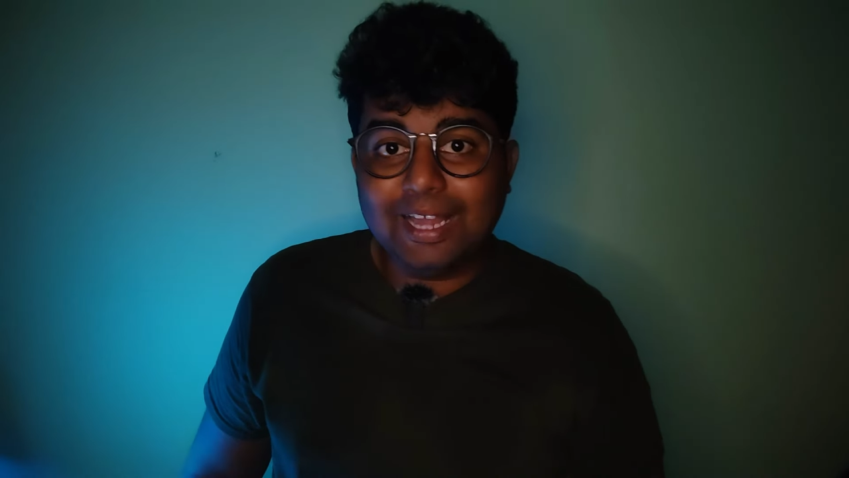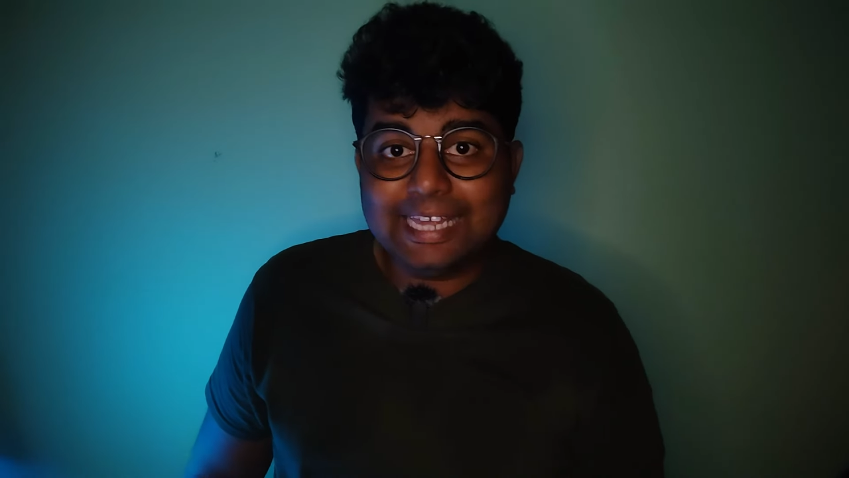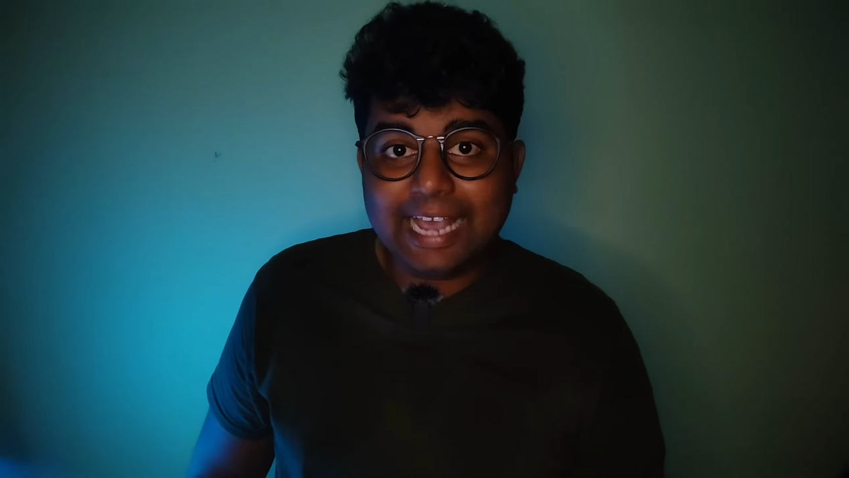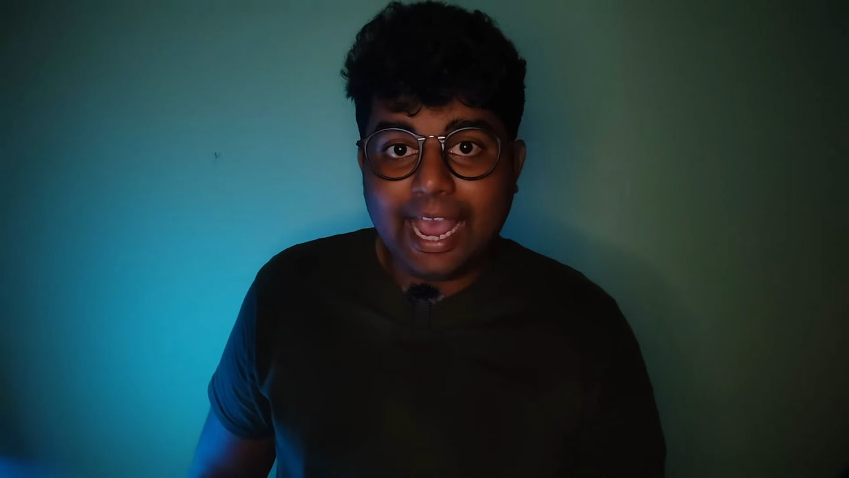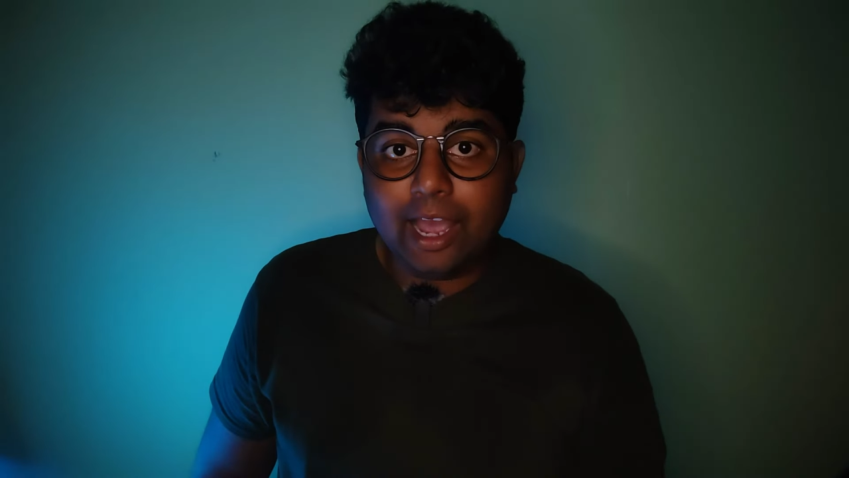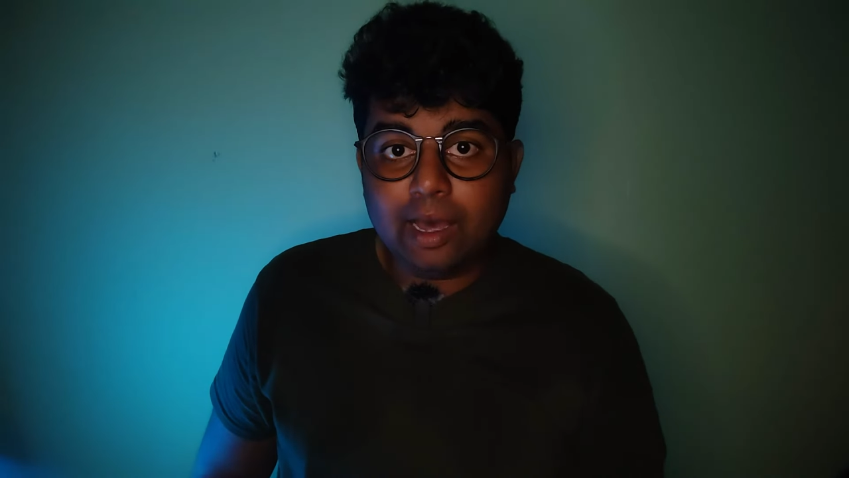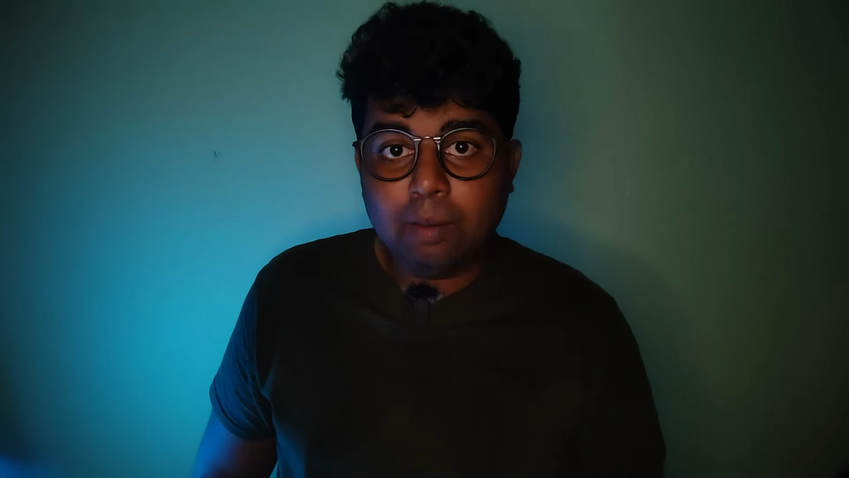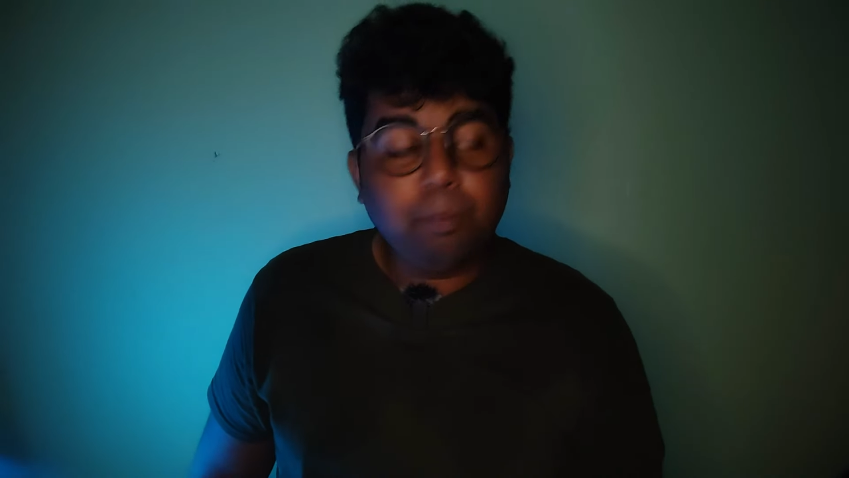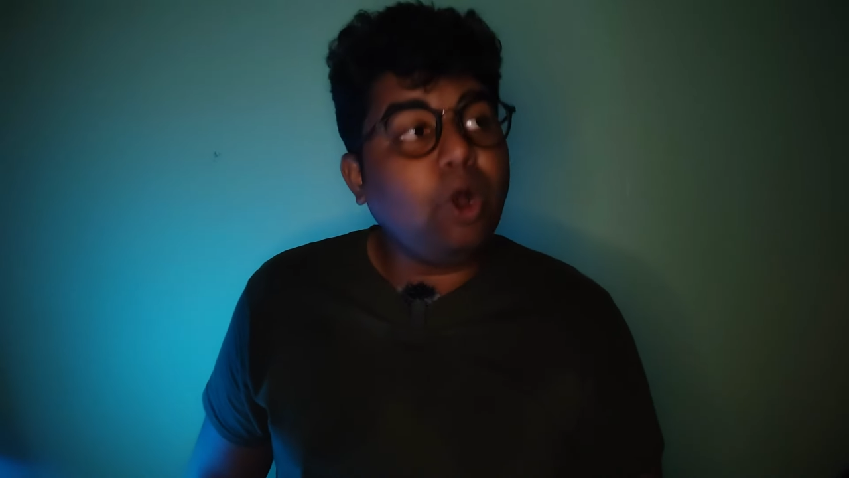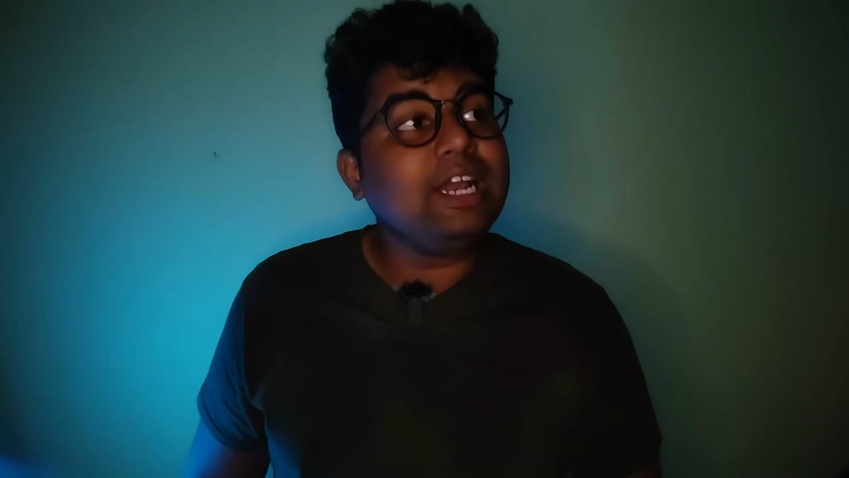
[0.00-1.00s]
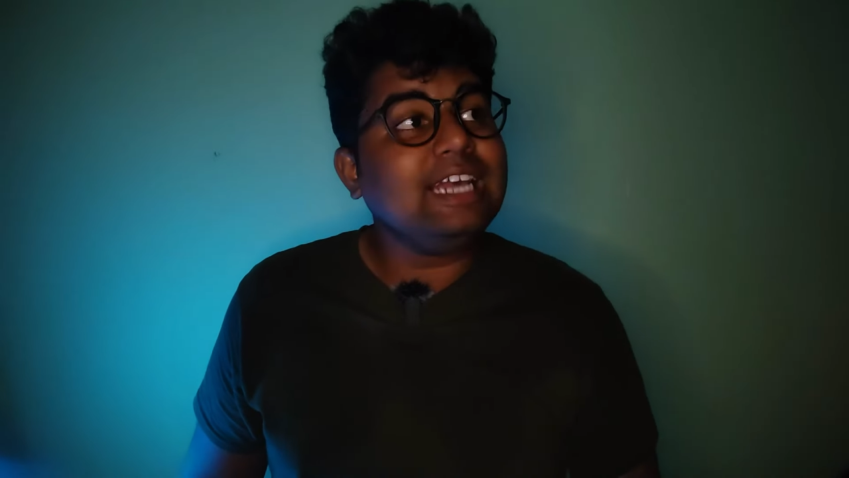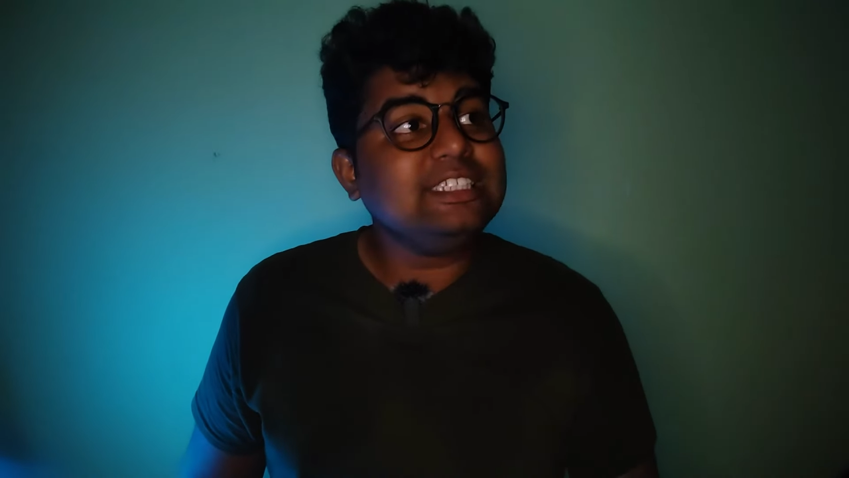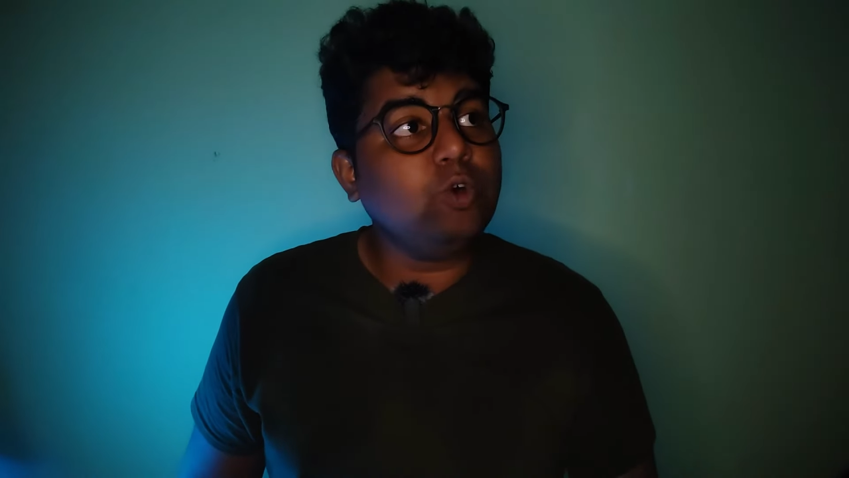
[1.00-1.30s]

பாத்துங்க போடுற